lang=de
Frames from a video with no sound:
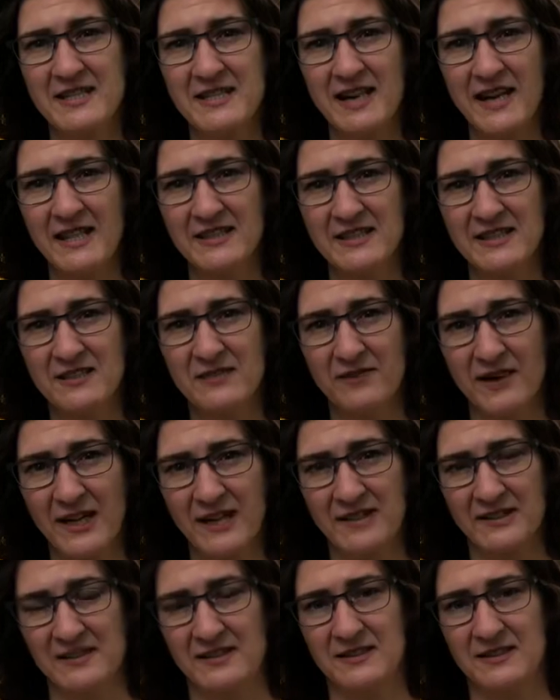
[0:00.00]
Zeit des
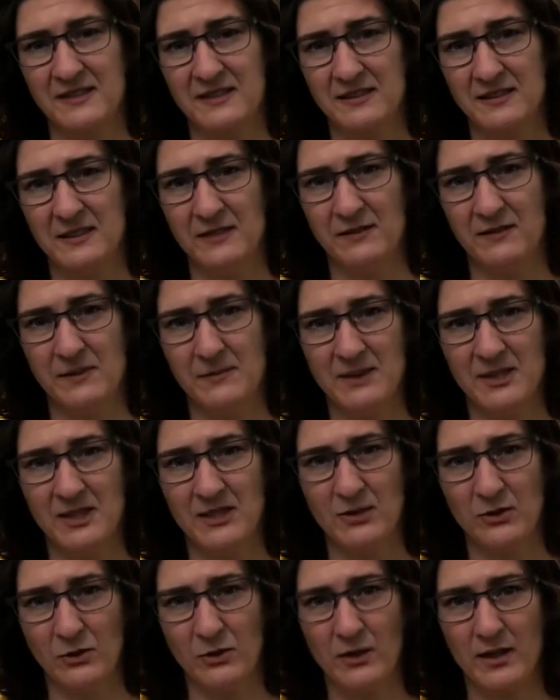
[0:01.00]
Wartens, die wir mit den
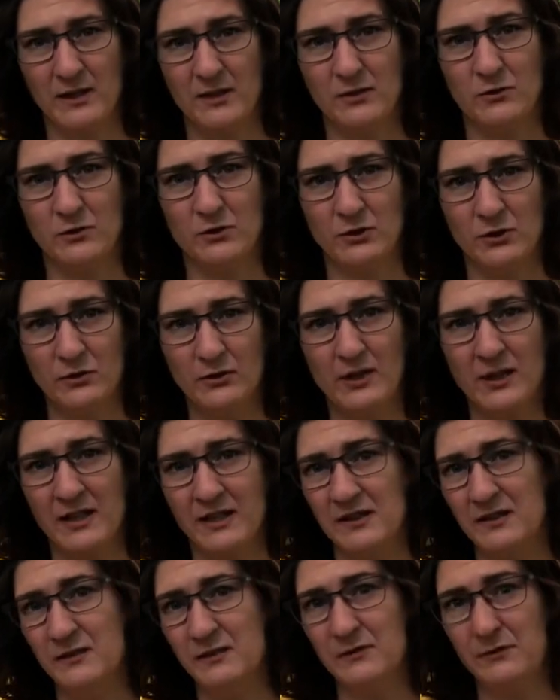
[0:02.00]
Jüngern und
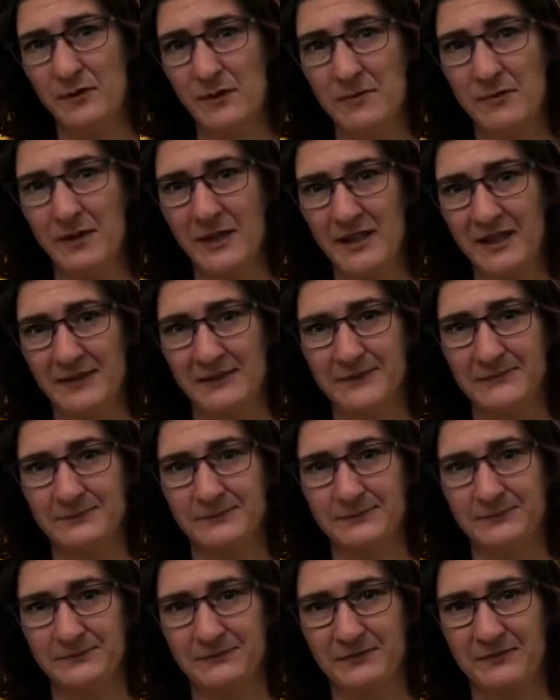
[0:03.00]
Jüngerinnen verbringen.
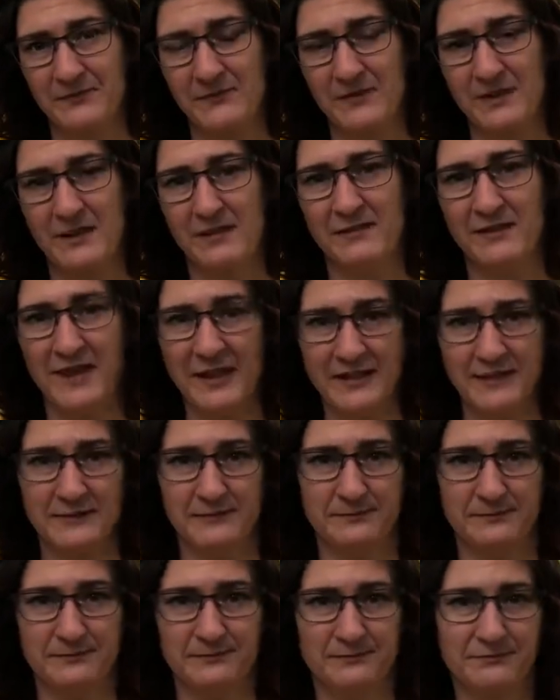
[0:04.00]
Warten.
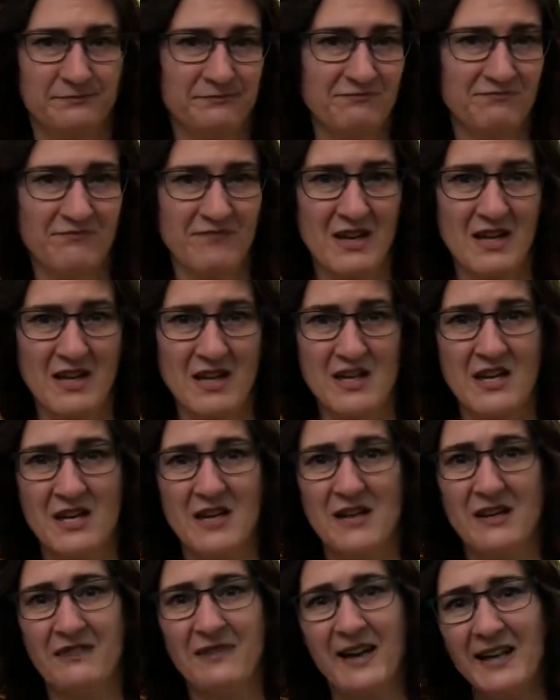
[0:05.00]

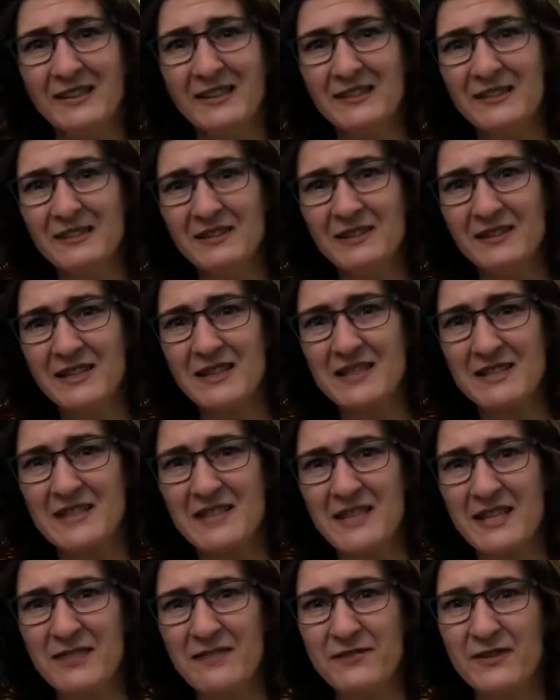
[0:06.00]
Warten, das ist
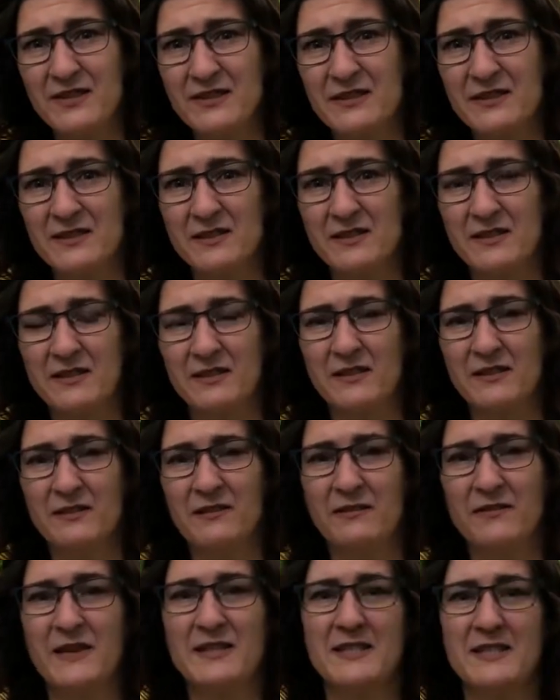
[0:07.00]
etwas,
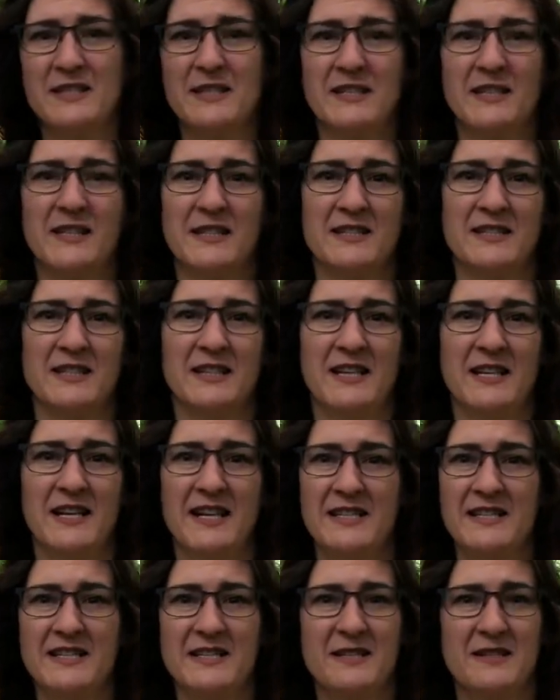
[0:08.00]
was ich jetzt in den
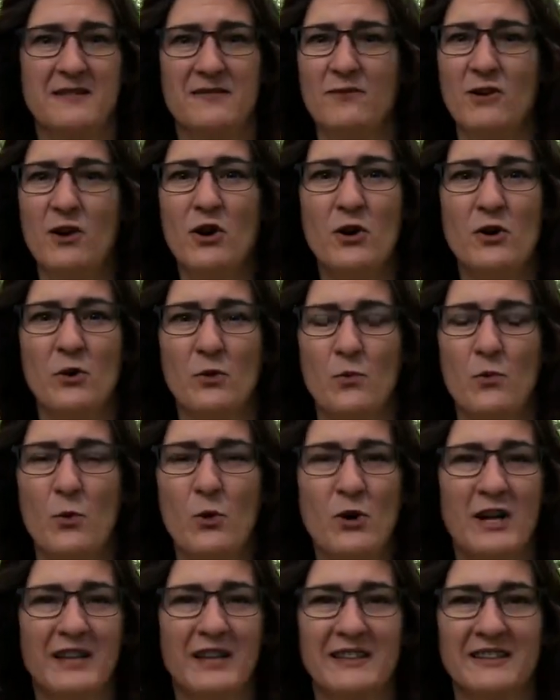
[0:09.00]
letzten Wochen und
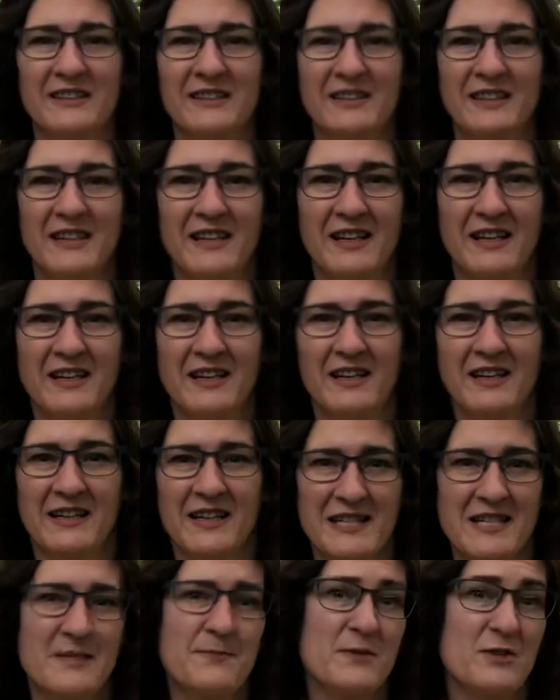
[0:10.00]
Monaten
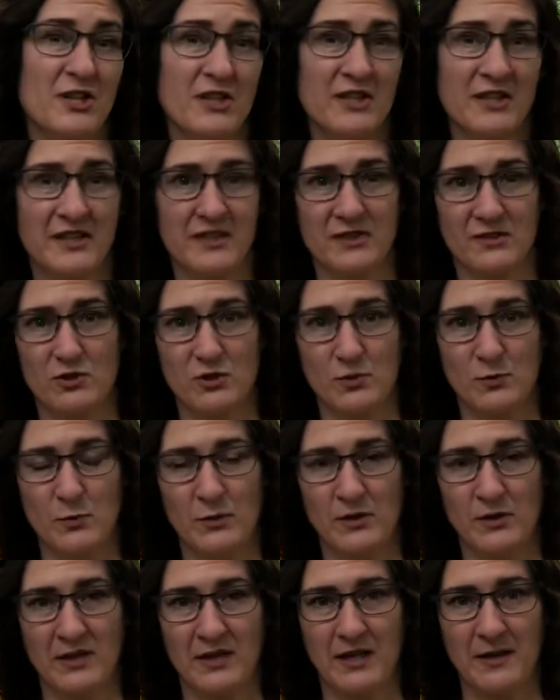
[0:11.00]
ganz besonders
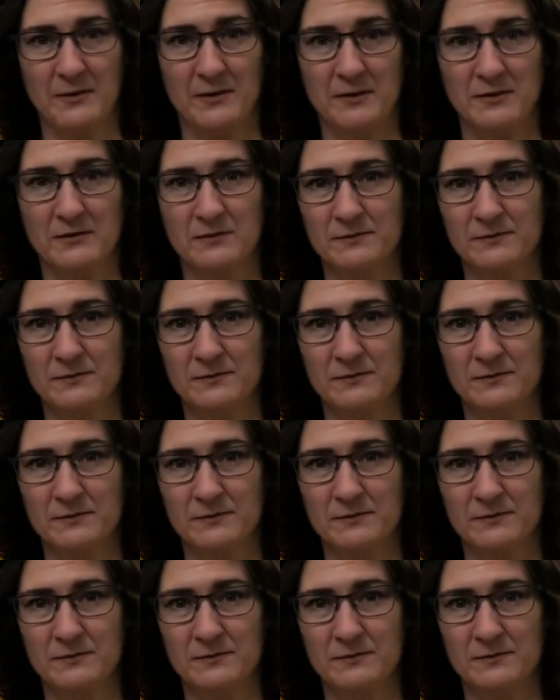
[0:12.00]
gespürt habe.